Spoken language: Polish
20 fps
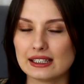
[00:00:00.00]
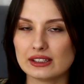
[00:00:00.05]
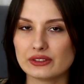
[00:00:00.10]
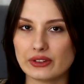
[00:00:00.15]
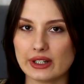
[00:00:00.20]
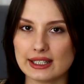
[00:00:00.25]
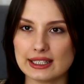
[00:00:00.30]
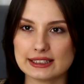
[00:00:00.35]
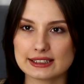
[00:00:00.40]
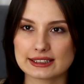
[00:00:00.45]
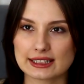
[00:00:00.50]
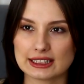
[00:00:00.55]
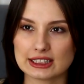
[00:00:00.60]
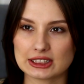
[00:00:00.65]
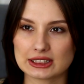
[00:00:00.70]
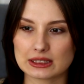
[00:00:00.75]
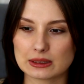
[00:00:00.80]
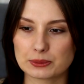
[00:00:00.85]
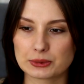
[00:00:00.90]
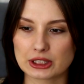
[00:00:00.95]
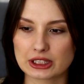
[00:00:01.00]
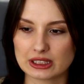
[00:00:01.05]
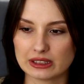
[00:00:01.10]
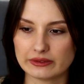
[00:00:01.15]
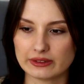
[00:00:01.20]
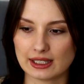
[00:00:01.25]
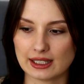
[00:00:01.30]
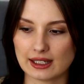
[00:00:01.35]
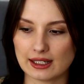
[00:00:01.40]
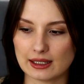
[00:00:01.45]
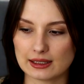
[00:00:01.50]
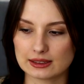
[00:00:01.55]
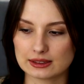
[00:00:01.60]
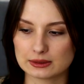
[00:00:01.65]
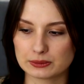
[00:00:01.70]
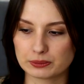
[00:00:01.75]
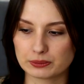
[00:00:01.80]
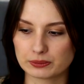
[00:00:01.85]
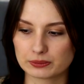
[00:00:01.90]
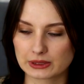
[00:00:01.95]
Violet też przeżywa,
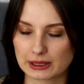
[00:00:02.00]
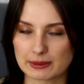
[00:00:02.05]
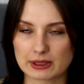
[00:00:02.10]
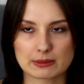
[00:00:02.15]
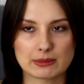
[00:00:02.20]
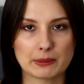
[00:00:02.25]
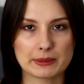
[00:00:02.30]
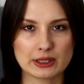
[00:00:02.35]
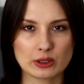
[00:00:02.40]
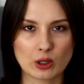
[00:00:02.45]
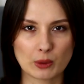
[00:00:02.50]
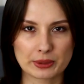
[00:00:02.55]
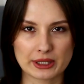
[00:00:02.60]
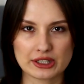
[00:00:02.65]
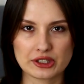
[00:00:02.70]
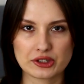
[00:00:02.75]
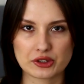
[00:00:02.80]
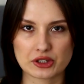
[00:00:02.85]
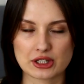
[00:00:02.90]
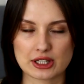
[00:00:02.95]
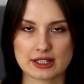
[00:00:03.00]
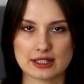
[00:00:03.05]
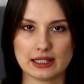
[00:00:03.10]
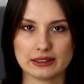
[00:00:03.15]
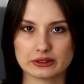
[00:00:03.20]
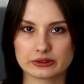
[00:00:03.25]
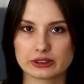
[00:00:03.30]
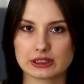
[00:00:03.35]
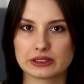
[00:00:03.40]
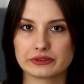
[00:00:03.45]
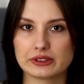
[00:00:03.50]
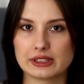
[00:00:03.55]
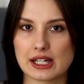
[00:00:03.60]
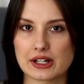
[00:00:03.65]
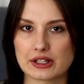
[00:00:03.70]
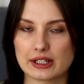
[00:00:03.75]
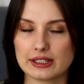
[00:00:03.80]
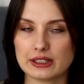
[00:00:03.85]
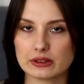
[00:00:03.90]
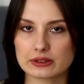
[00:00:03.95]
e, tam chyba minęło 5 czy 6 lat od tych
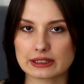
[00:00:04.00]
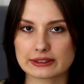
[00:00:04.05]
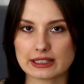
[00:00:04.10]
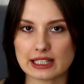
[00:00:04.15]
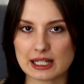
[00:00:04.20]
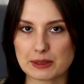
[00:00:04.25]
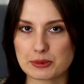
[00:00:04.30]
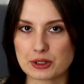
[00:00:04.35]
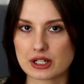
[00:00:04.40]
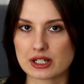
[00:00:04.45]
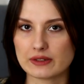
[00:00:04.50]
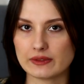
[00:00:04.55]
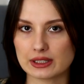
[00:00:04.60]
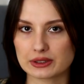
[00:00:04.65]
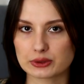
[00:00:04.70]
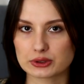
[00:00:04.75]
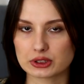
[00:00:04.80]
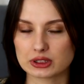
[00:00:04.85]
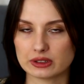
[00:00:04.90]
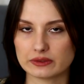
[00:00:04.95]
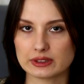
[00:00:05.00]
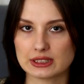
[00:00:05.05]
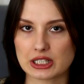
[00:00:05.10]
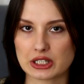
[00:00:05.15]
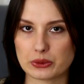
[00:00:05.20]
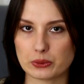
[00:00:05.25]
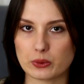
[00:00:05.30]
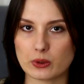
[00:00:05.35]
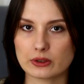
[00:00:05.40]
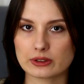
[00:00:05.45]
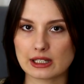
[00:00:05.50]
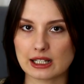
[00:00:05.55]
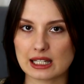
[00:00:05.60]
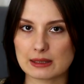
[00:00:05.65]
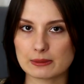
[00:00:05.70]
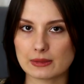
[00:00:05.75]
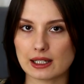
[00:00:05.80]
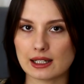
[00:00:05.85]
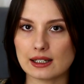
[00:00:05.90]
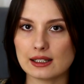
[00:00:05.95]
wydarzeń, ona dalej przeżywa to, co się wydarzyło,
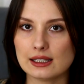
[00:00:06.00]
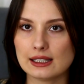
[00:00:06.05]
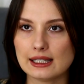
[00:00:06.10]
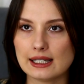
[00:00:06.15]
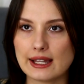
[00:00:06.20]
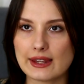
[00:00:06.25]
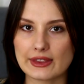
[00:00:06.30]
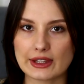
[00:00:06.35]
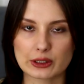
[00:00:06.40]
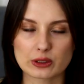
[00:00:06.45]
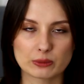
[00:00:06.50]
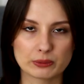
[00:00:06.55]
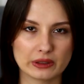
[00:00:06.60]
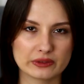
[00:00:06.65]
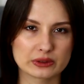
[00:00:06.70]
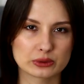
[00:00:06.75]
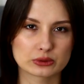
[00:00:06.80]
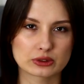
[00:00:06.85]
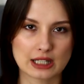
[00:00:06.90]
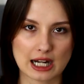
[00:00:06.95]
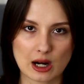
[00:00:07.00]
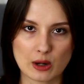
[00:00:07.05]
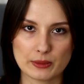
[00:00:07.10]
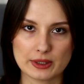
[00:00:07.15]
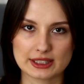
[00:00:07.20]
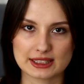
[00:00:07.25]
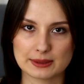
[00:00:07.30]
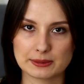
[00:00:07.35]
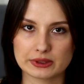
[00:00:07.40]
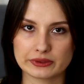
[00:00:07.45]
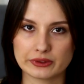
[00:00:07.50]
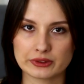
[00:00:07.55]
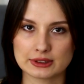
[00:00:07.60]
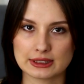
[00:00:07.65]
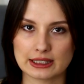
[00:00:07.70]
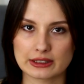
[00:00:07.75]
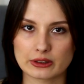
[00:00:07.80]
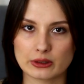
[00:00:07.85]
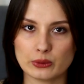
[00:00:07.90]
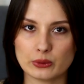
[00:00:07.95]
dalej ma taką pewną traumę z tym
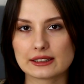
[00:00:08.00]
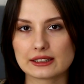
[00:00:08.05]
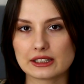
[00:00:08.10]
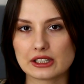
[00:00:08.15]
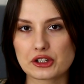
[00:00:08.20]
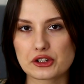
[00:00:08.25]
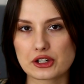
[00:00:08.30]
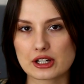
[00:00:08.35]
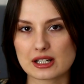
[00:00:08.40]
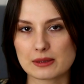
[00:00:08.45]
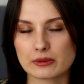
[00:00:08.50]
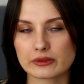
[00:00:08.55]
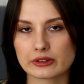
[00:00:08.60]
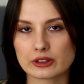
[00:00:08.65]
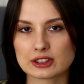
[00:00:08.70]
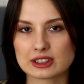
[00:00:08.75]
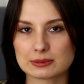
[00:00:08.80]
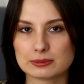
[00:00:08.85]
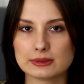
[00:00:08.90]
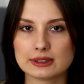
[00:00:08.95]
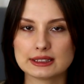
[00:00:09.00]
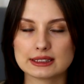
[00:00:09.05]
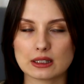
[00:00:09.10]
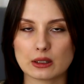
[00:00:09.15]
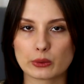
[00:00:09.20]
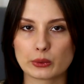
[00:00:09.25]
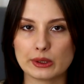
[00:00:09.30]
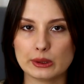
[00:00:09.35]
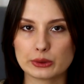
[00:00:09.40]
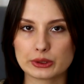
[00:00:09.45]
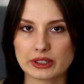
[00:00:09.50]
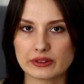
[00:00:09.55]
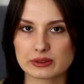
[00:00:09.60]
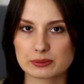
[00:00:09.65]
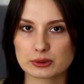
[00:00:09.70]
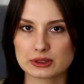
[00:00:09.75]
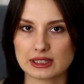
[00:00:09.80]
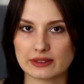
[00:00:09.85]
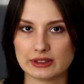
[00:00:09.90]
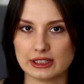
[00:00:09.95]
związaną i szczerze mówiąc myśl o Willu nie
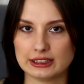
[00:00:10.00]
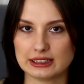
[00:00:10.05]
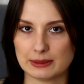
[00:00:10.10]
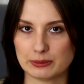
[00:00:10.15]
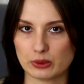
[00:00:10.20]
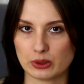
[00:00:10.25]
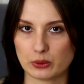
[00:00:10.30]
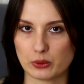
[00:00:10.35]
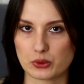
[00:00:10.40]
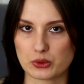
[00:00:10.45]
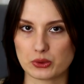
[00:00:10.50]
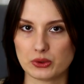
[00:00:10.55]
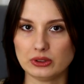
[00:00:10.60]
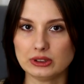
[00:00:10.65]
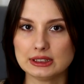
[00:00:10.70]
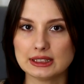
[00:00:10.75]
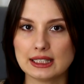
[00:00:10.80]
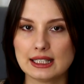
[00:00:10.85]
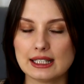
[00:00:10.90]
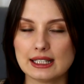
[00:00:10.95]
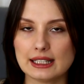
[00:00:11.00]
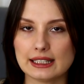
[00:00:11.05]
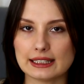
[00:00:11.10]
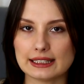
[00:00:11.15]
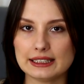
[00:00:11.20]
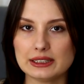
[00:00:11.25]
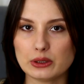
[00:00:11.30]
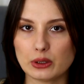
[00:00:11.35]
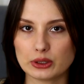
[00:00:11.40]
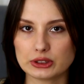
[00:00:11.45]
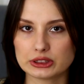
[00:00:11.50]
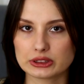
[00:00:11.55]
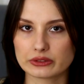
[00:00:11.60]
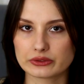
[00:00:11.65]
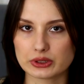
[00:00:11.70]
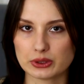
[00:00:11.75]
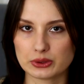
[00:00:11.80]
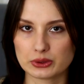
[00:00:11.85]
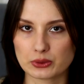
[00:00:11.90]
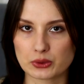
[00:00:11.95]
wzbudza w niej ciepłych uczuć i dochodzi do
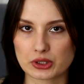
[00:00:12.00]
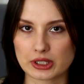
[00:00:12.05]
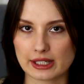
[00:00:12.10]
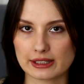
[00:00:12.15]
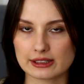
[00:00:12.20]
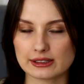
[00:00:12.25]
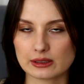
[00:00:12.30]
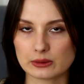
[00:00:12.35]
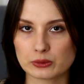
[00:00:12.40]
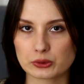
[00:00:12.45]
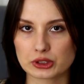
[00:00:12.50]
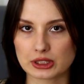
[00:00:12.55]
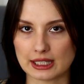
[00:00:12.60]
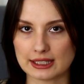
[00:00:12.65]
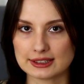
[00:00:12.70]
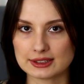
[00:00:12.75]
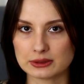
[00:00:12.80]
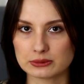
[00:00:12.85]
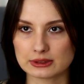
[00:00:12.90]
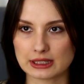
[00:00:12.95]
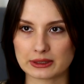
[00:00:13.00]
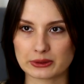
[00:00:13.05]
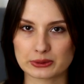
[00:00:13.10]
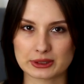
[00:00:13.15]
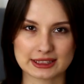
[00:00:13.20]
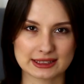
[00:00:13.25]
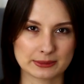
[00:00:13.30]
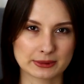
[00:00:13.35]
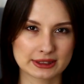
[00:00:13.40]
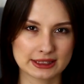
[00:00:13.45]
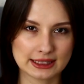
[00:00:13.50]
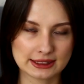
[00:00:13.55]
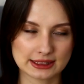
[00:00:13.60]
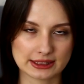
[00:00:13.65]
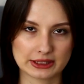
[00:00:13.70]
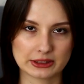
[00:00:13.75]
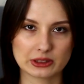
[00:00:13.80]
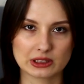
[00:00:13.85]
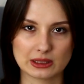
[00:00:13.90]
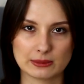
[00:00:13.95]
wniosku, że jedyną szansą taką na zamknięcie
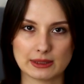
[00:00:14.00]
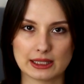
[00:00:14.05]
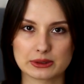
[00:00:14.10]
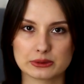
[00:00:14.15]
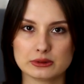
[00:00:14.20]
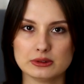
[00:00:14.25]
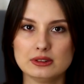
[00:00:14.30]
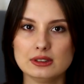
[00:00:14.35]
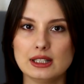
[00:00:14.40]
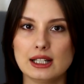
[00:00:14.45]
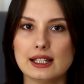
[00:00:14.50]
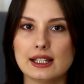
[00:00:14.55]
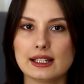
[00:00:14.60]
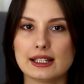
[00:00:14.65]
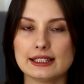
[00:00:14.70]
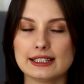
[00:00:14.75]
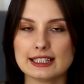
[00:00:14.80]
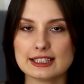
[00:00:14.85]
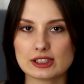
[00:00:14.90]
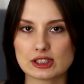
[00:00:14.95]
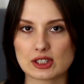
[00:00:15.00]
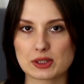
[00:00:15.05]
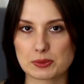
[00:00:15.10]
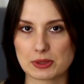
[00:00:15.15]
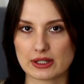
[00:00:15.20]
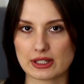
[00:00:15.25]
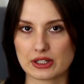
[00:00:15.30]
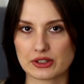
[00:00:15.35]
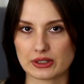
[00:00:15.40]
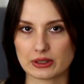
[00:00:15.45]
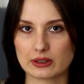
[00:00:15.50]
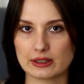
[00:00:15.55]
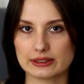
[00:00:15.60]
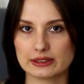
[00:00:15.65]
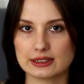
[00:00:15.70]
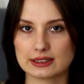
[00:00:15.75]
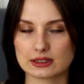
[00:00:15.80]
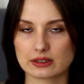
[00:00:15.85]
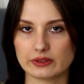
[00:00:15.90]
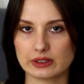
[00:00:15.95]
tego tematu jest sprzedaż tego
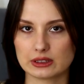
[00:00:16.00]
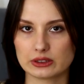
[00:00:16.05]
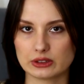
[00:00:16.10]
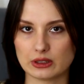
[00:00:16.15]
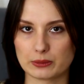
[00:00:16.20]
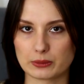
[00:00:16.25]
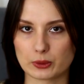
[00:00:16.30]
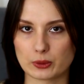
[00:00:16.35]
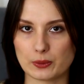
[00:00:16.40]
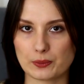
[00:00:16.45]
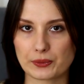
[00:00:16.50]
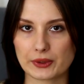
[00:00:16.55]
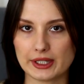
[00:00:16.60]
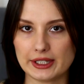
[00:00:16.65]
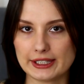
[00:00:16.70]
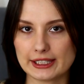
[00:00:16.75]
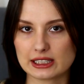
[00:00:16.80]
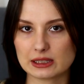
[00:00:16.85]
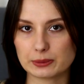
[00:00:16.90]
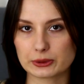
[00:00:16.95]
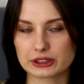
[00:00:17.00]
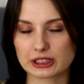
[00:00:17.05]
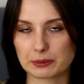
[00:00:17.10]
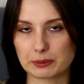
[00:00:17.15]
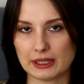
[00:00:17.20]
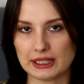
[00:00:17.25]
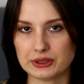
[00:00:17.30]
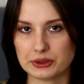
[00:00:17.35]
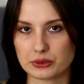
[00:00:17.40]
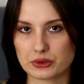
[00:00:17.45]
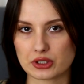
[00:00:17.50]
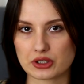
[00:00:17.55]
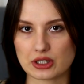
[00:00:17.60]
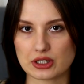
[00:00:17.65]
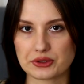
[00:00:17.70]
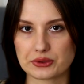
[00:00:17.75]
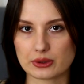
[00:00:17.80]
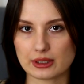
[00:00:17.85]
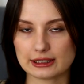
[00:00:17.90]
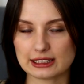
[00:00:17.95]
letniskowego domku. I kiedy po tych 5 czy
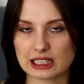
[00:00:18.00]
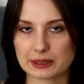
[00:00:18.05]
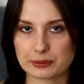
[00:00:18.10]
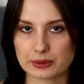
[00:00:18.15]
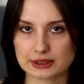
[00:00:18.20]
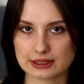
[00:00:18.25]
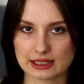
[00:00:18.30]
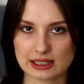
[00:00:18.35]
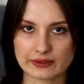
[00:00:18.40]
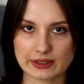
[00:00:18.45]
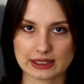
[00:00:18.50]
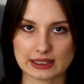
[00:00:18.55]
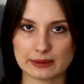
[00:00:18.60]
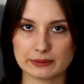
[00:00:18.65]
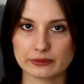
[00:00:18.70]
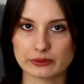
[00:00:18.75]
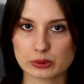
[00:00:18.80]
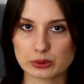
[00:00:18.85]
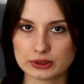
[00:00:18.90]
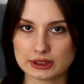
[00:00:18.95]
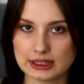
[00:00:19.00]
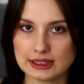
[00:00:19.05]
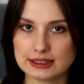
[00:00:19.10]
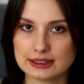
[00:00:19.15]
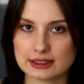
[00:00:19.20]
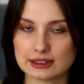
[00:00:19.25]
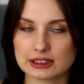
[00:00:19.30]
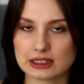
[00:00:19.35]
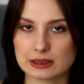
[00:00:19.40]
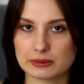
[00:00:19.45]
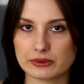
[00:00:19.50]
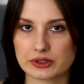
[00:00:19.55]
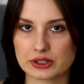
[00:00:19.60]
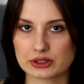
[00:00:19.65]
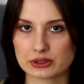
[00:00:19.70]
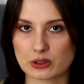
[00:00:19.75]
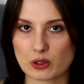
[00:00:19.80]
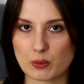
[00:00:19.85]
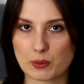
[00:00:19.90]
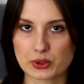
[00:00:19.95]
6 latach postanawia tam wrócić, żeby
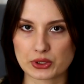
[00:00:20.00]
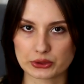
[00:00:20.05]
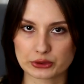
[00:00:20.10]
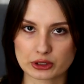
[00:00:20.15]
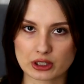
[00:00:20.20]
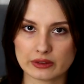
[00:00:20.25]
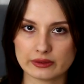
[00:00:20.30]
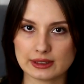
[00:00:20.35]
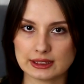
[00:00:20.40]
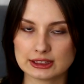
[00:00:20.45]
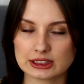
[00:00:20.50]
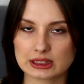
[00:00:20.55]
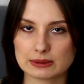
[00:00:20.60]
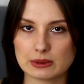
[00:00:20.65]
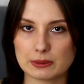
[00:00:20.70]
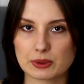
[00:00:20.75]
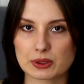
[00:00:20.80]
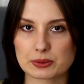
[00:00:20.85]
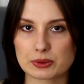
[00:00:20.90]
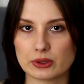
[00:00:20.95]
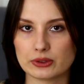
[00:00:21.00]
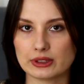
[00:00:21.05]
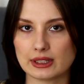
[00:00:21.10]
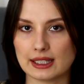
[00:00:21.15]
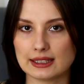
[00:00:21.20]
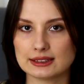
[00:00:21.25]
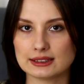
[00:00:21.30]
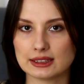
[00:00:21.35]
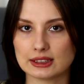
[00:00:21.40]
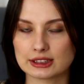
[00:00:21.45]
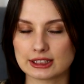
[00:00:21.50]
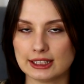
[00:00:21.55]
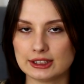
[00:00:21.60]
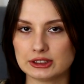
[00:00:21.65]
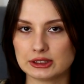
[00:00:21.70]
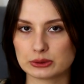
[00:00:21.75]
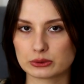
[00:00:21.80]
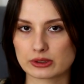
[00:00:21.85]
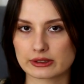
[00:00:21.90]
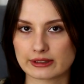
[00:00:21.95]
wszystko uporządkować, żeby posprzątać
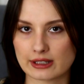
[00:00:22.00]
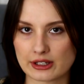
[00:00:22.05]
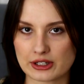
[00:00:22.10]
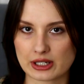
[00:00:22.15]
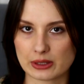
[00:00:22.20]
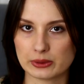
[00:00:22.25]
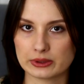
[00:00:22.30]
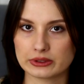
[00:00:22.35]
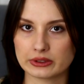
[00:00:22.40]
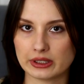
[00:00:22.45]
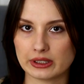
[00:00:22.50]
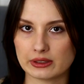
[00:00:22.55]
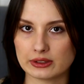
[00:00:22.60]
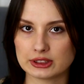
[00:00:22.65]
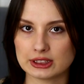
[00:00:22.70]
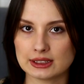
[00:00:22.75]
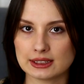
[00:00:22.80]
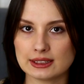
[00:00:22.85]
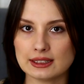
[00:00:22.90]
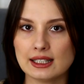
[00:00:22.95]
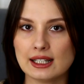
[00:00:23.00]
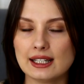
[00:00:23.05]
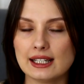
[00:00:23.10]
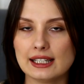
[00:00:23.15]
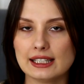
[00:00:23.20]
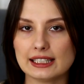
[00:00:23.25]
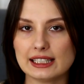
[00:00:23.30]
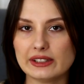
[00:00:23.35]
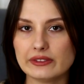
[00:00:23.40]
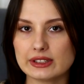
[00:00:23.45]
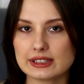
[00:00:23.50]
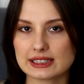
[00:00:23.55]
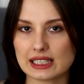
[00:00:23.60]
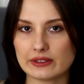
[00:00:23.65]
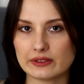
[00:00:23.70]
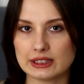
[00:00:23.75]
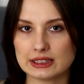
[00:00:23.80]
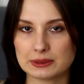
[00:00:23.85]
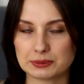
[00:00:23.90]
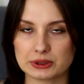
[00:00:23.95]
rzeczy, które należały do jej rodziny i
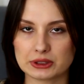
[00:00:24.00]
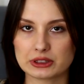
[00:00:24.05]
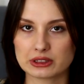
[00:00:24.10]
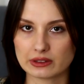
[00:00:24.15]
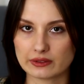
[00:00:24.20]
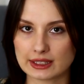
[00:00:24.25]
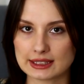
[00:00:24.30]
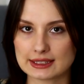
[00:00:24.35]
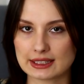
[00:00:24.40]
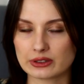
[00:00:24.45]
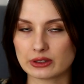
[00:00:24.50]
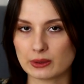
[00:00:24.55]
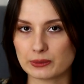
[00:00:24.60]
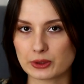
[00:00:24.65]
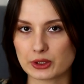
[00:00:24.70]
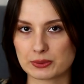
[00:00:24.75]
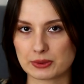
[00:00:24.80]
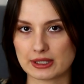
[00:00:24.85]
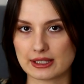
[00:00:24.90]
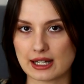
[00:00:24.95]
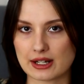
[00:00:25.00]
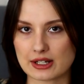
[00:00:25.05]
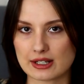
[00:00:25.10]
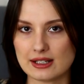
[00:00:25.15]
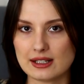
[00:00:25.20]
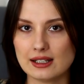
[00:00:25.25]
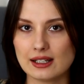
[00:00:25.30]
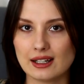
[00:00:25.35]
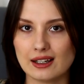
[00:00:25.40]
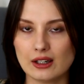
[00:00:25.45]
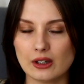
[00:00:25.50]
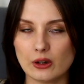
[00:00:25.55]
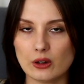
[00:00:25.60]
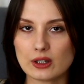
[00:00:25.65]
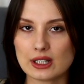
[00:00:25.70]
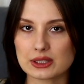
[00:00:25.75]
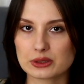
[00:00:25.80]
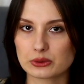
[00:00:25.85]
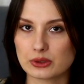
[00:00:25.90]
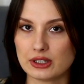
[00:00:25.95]
wystawić, przygotować ten dom do sprzedaży,
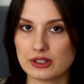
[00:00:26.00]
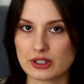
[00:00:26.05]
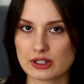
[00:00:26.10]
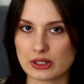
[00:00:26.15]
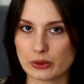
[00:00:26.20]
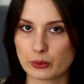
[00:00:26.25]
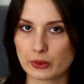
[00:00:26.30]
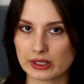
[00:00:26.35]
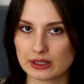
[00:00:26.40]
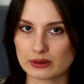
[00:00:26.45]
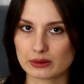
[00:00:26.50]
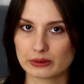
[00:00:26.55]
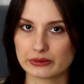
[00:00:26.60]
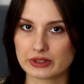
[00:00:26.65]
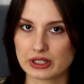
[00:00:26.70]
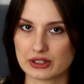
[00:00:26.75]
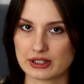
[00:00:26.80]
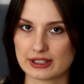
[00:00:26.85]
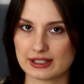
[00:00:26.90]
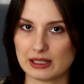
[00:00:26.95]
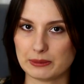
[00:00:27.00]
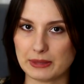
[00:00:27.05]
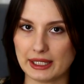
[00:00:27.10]
okazuje się, że Will również jest na